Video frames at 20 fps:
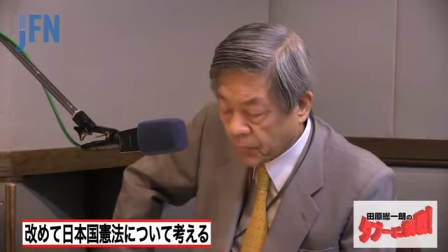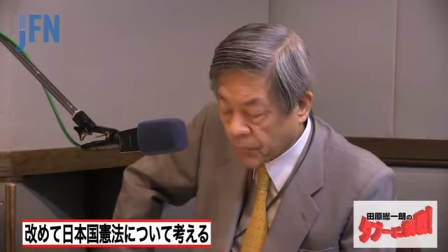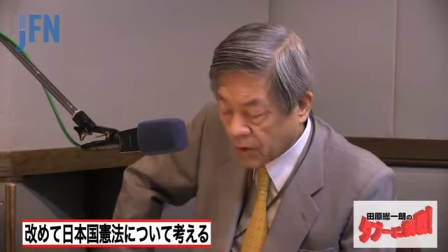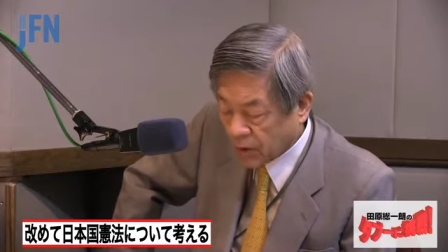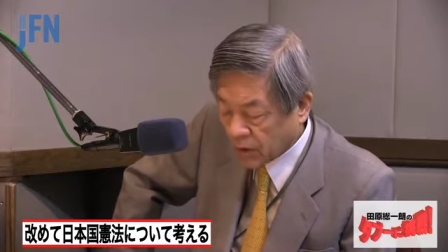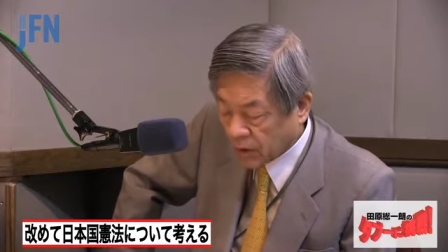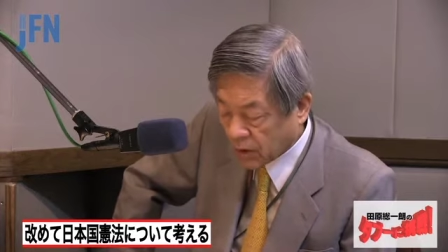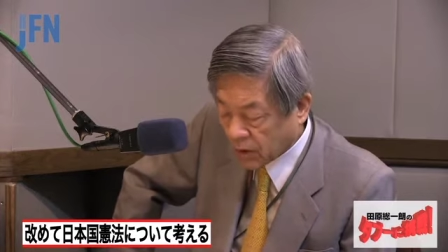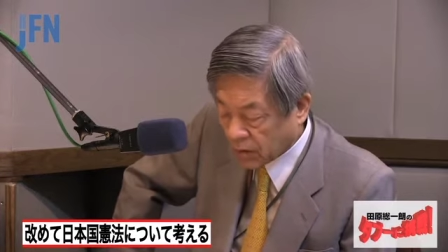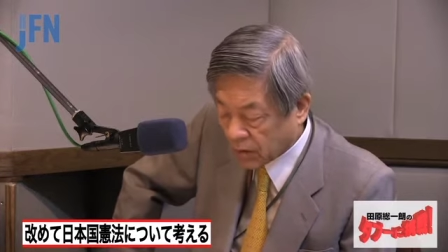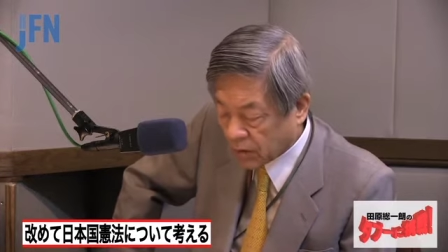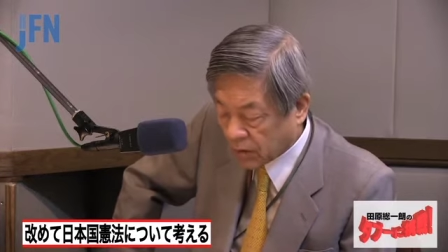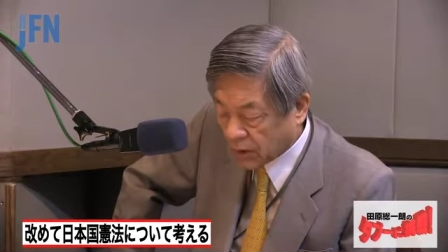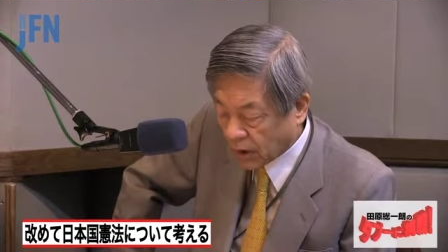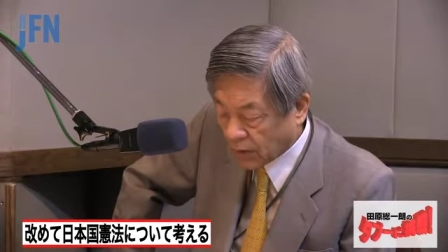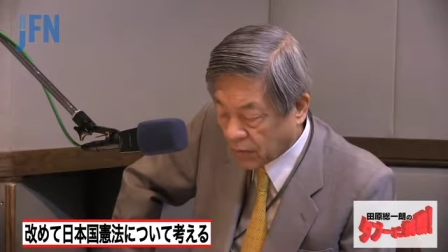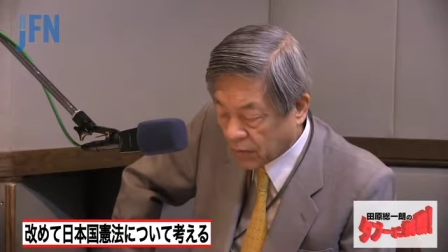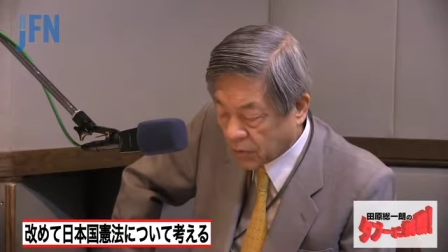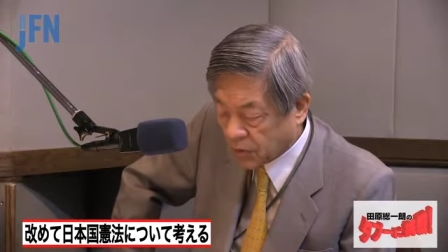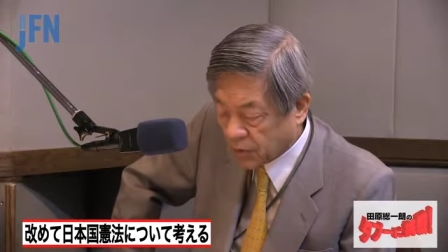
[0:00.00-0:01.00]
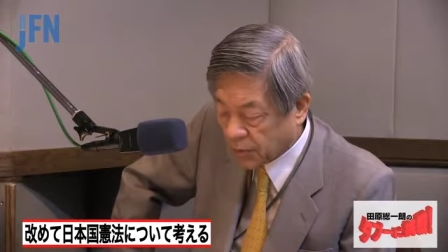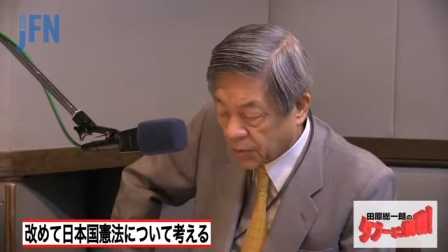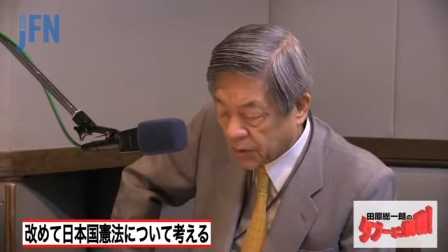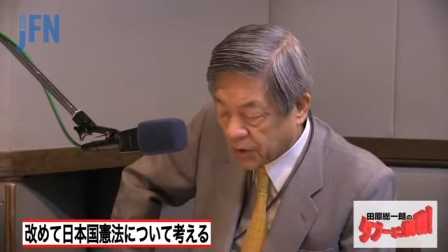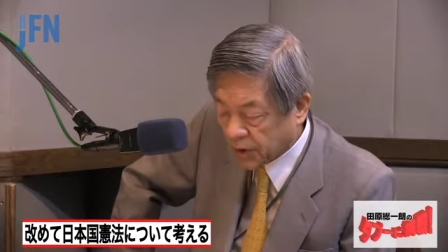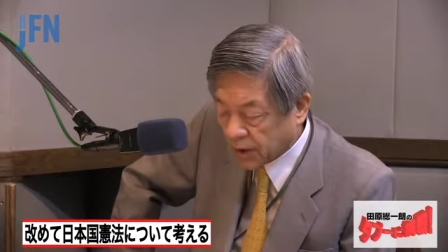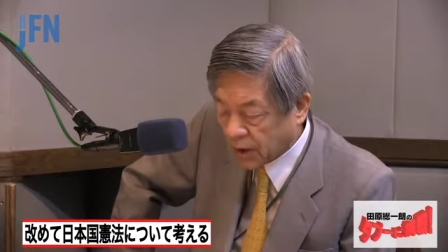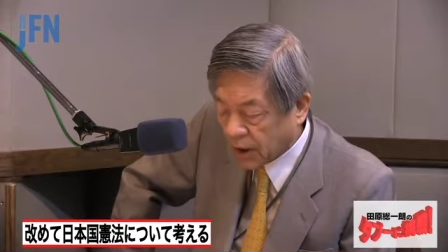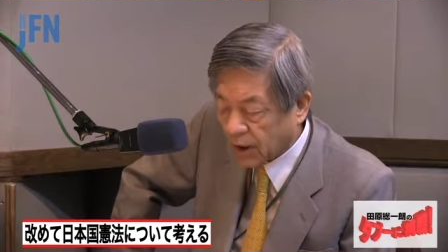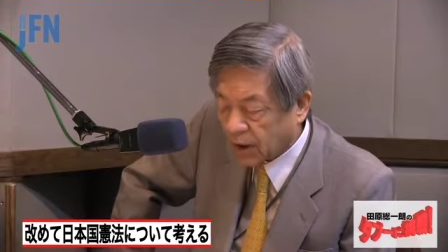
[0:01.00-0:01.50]
だから軍隊持つべき
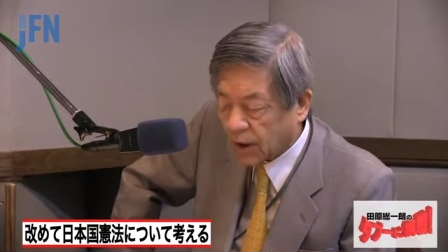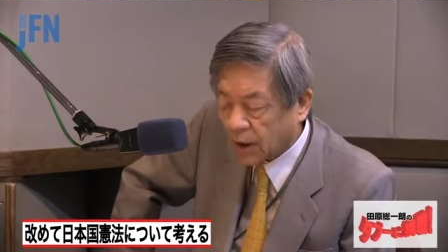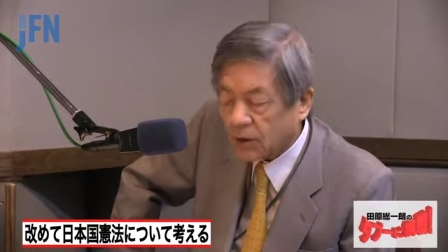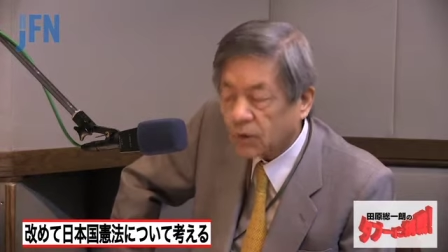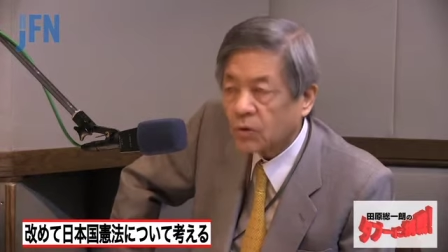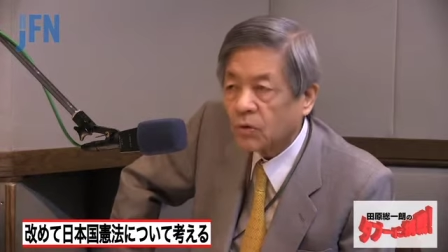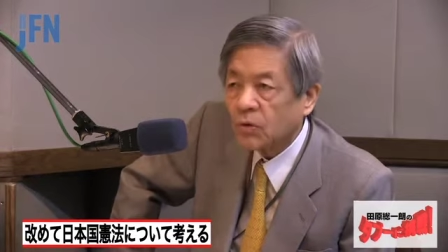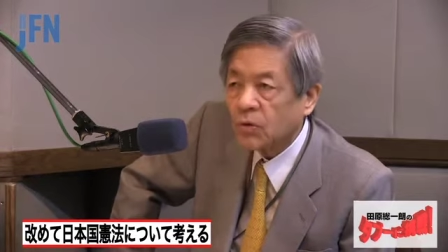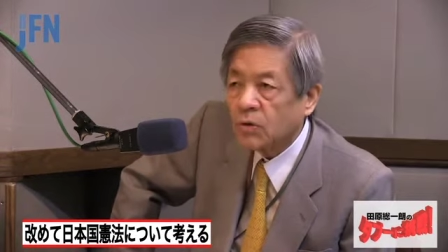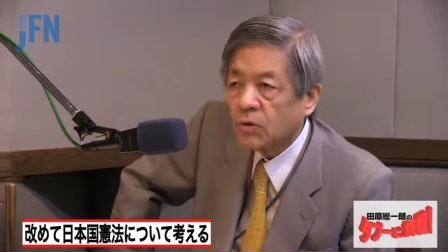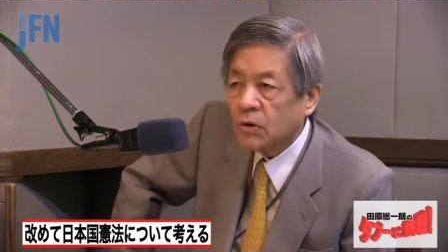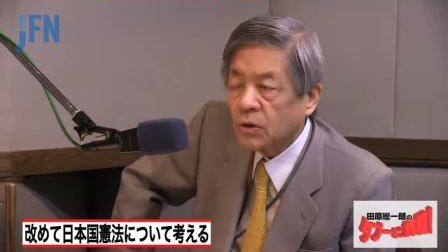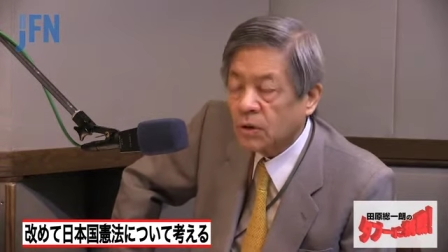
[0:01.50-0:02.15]
じゃないかと